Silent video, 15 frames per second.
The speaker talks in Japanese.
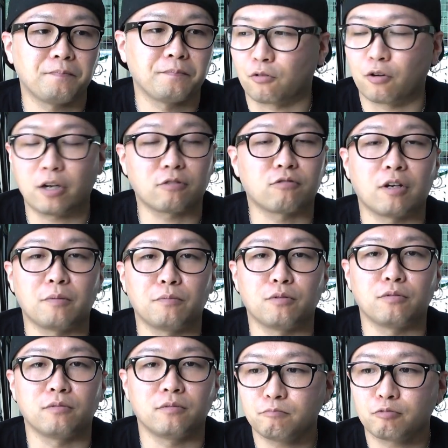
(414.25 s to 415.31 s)
ごひゃくえん
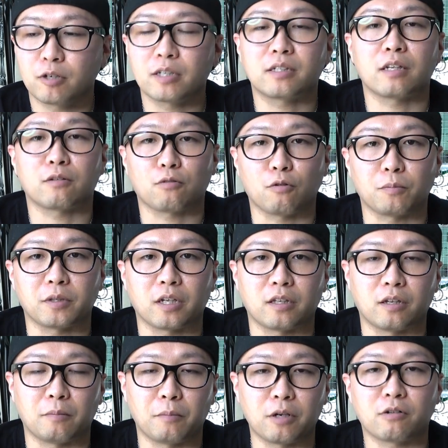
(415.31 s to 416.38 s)
ぶんプレゼントみたい
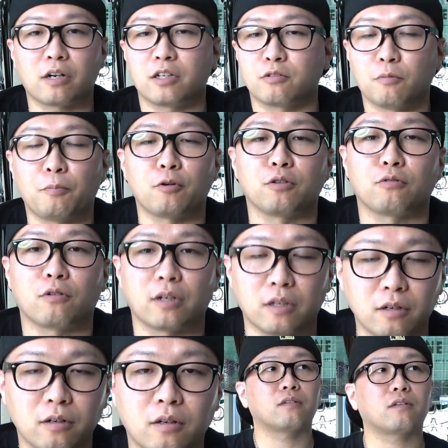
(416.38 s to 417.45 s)
なメルカリのポイントが
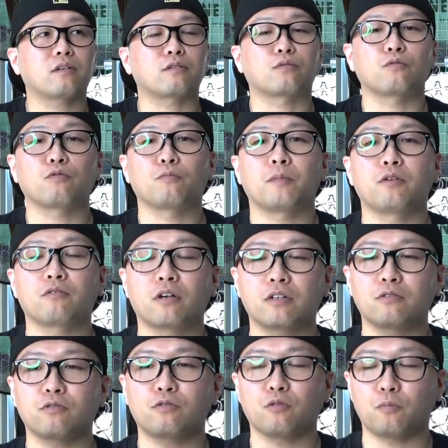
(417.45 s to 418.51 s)
ね、なんかその
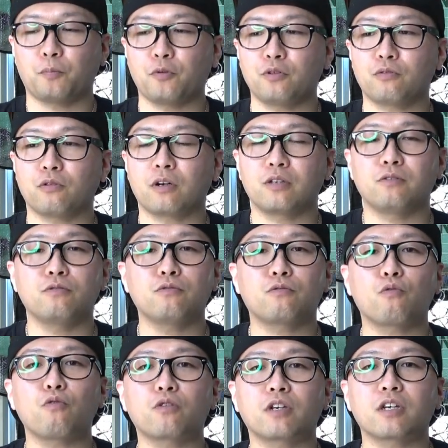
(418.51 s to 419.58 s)
メルカリのそのポイントが有
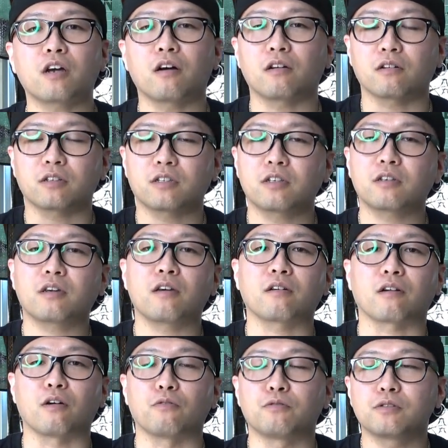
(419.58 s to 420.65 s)
効期間、期限
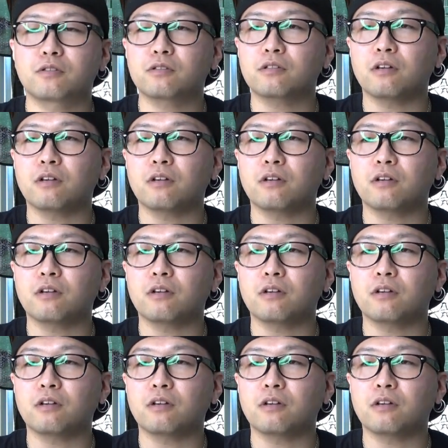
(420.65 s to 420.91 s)
がふつ